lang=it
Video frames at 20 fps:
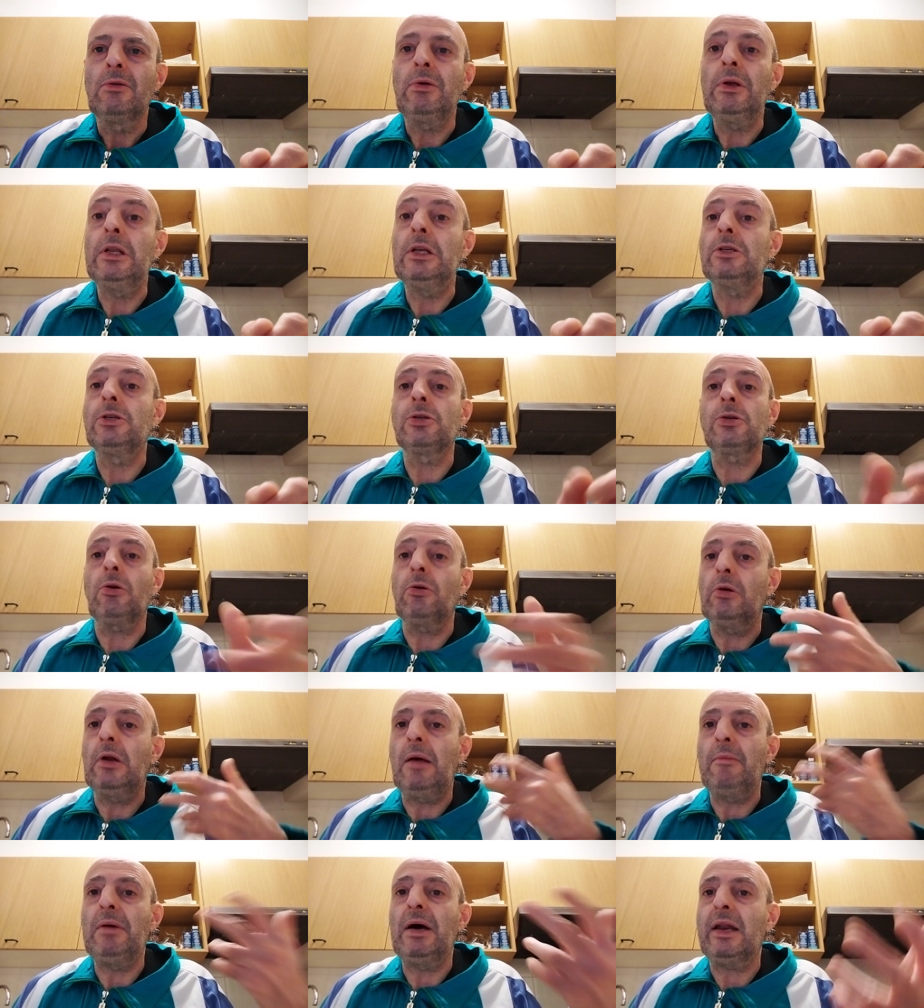quindi ci sono
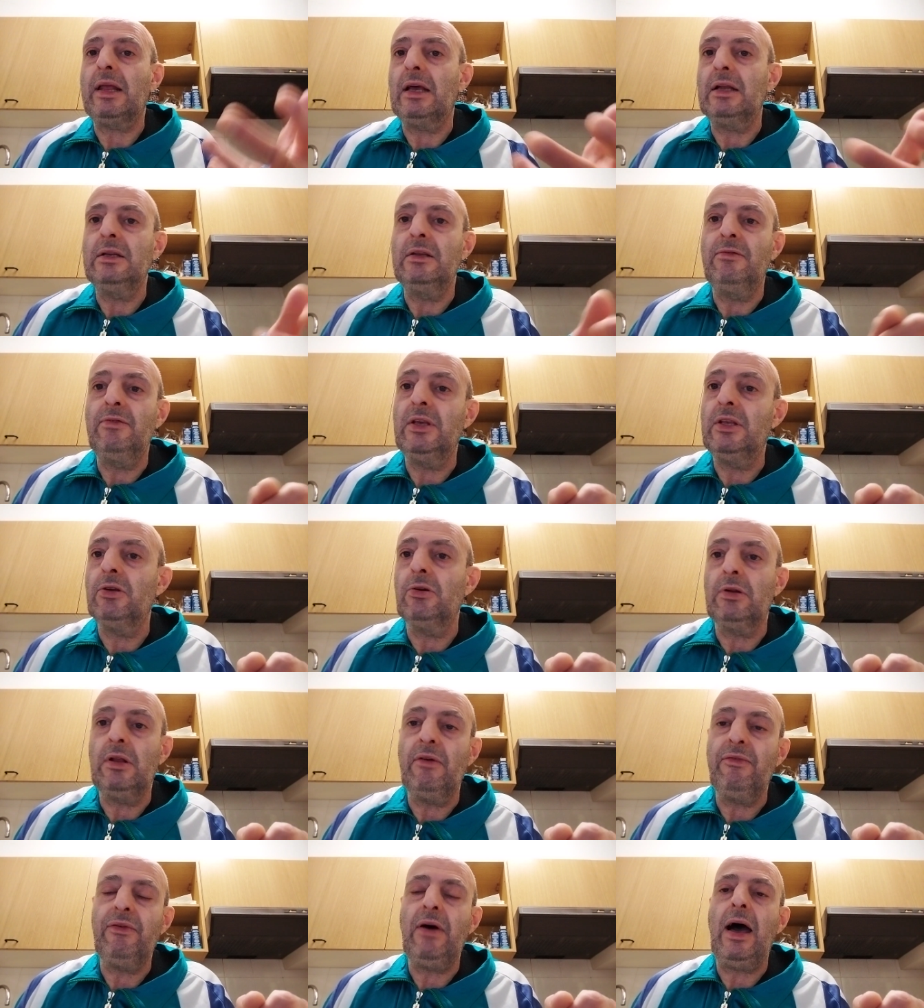una marea di video
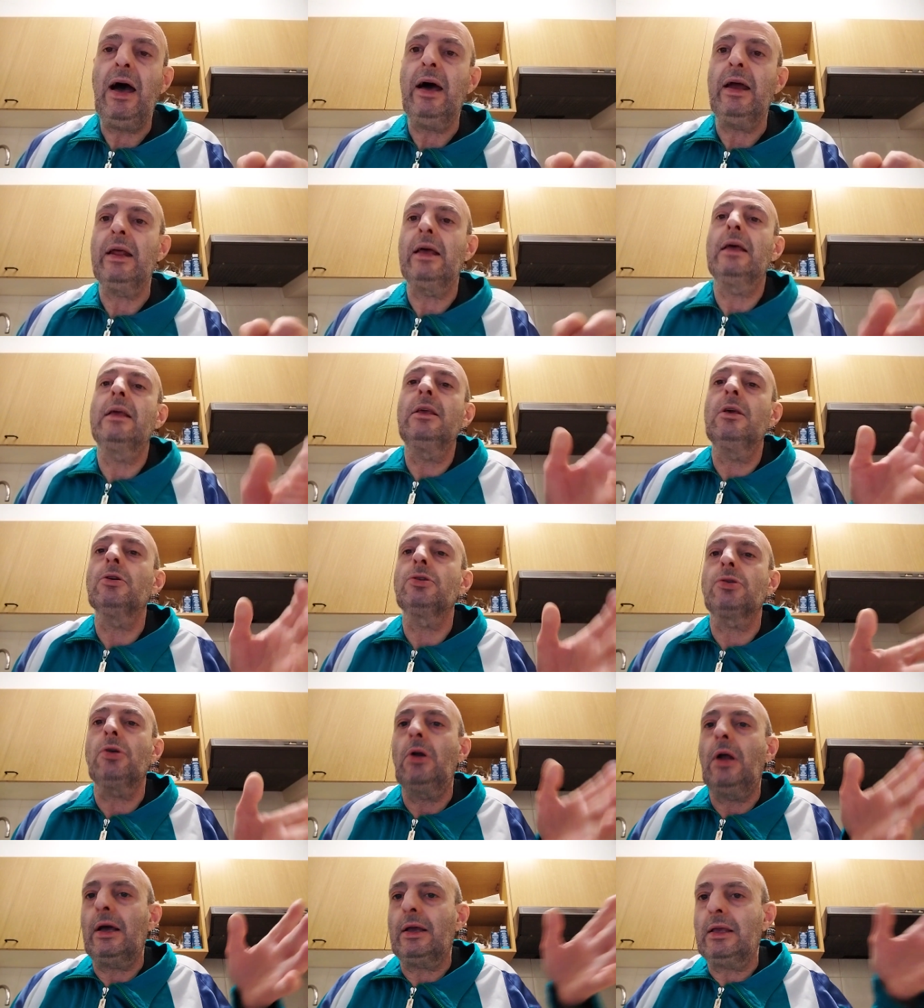da fare io
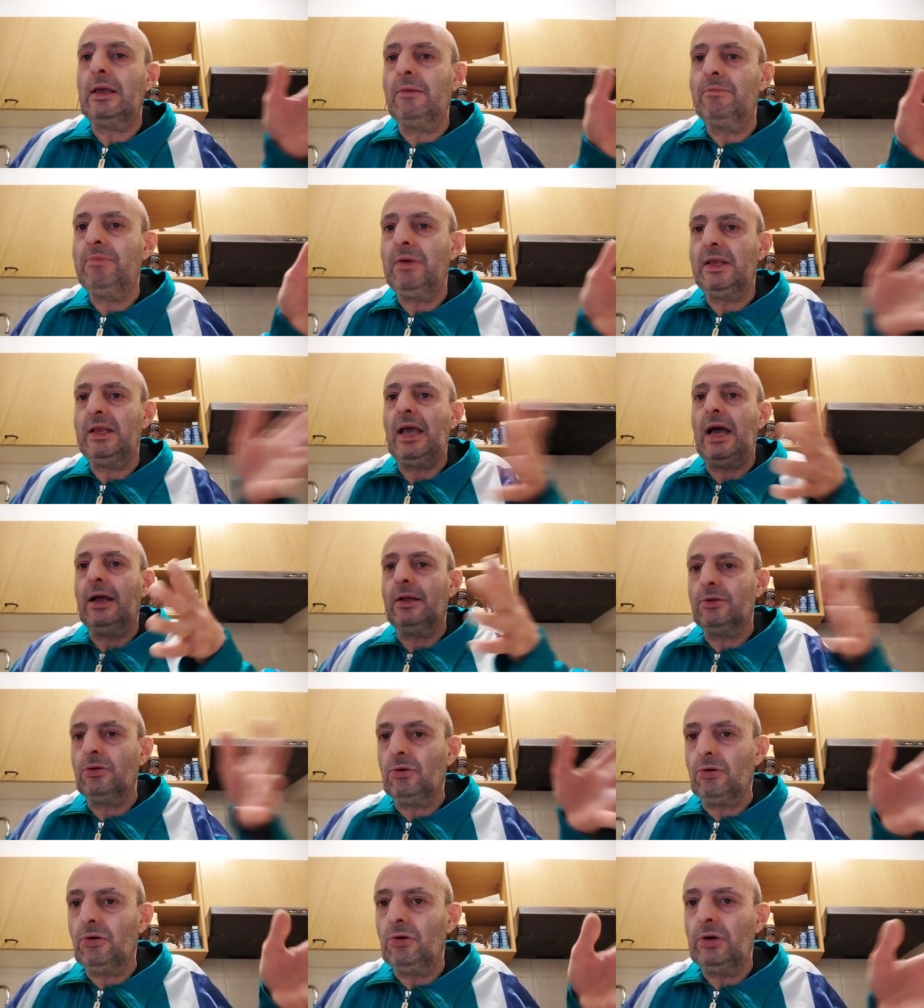sono anche
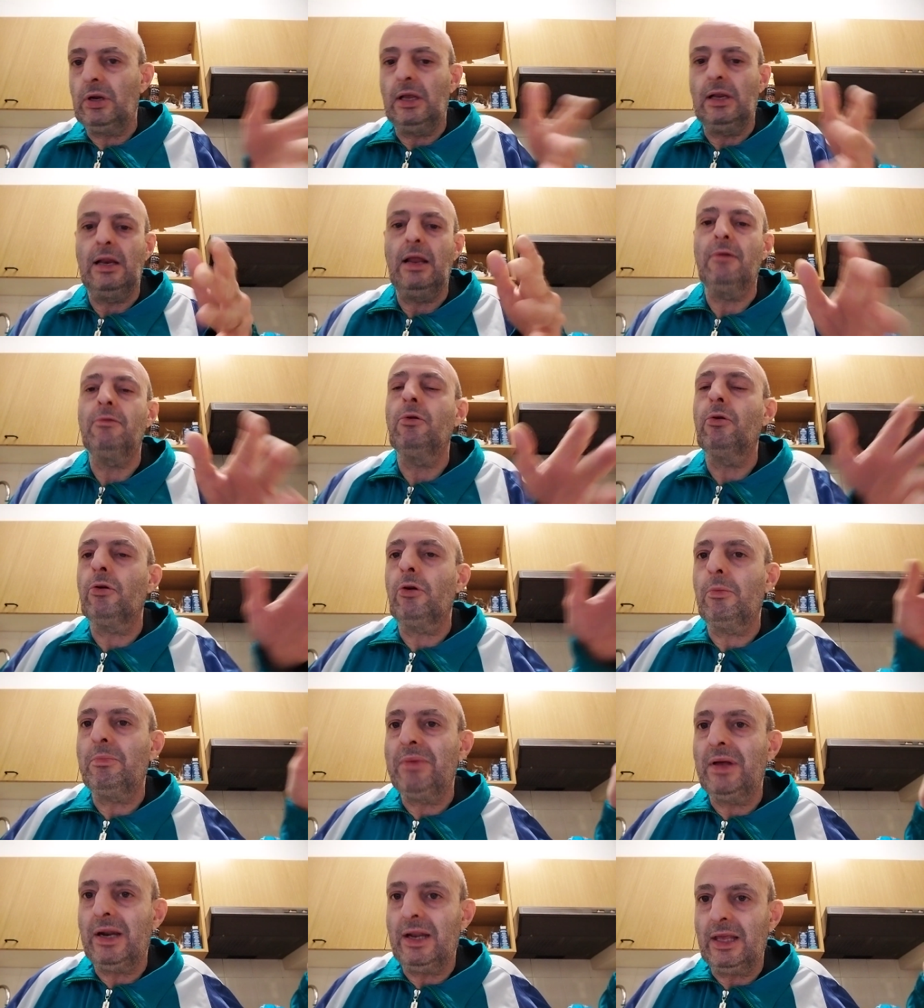impegnato con il
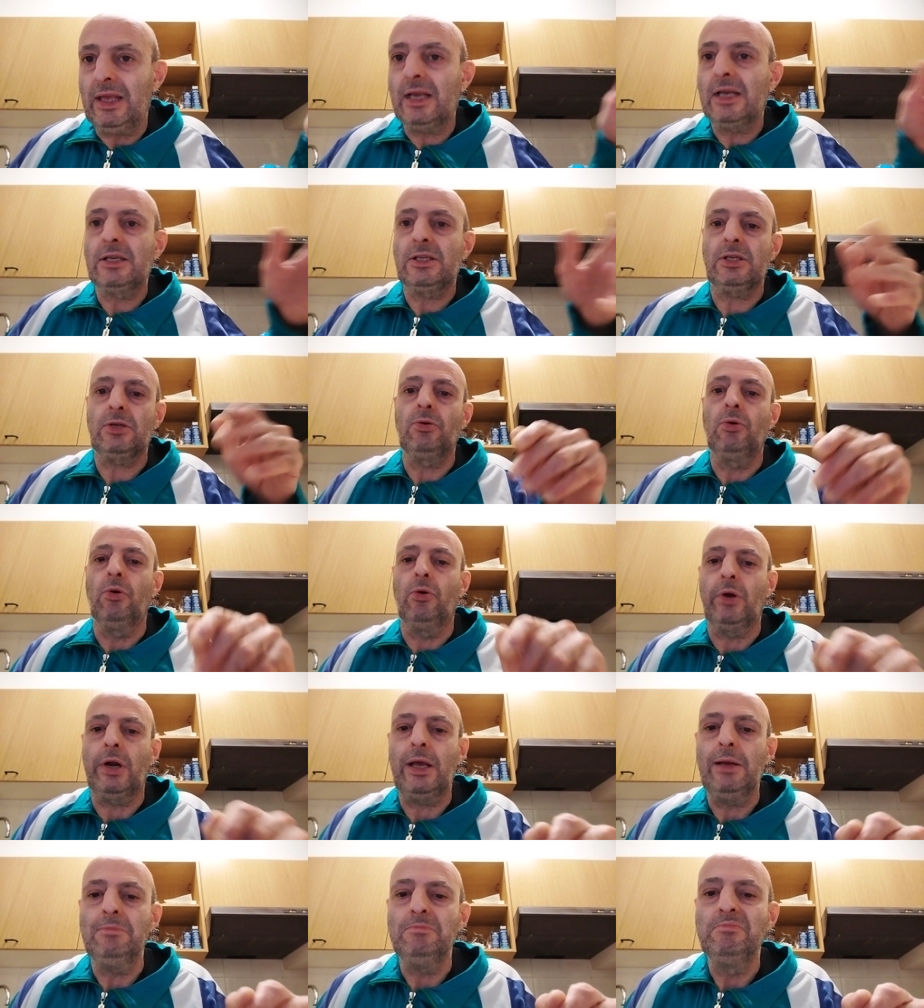lavoro per x
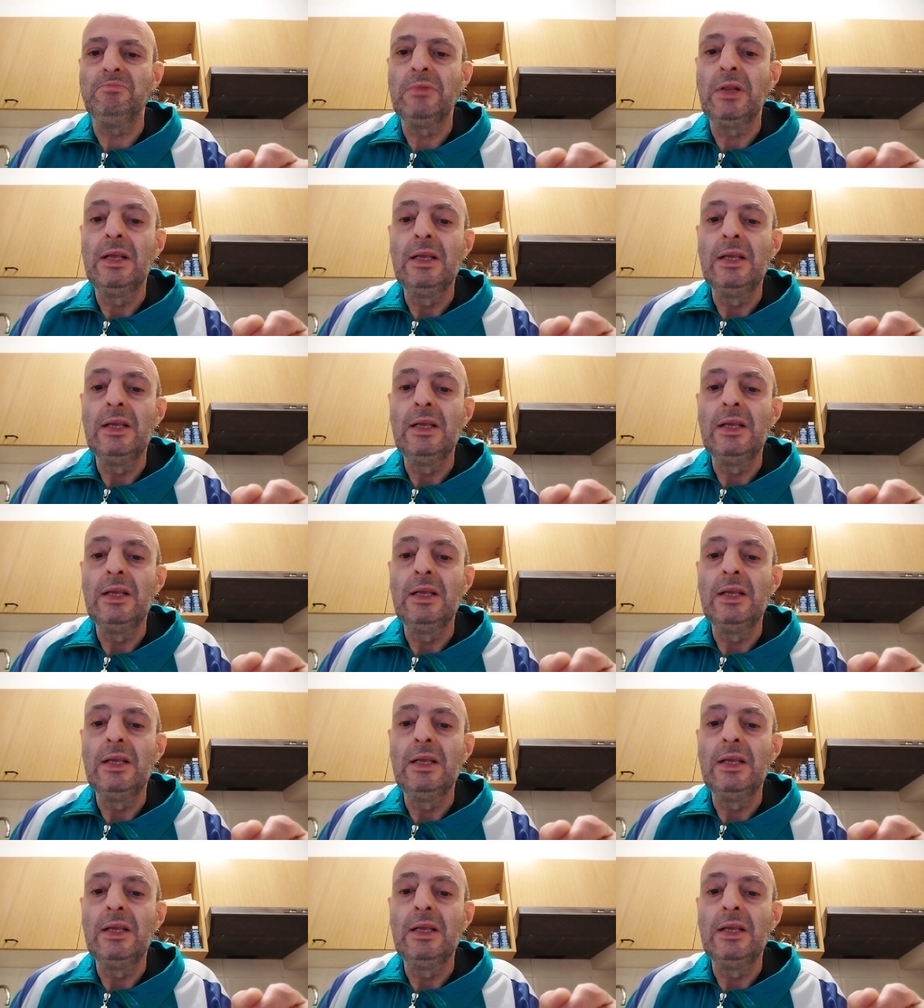ore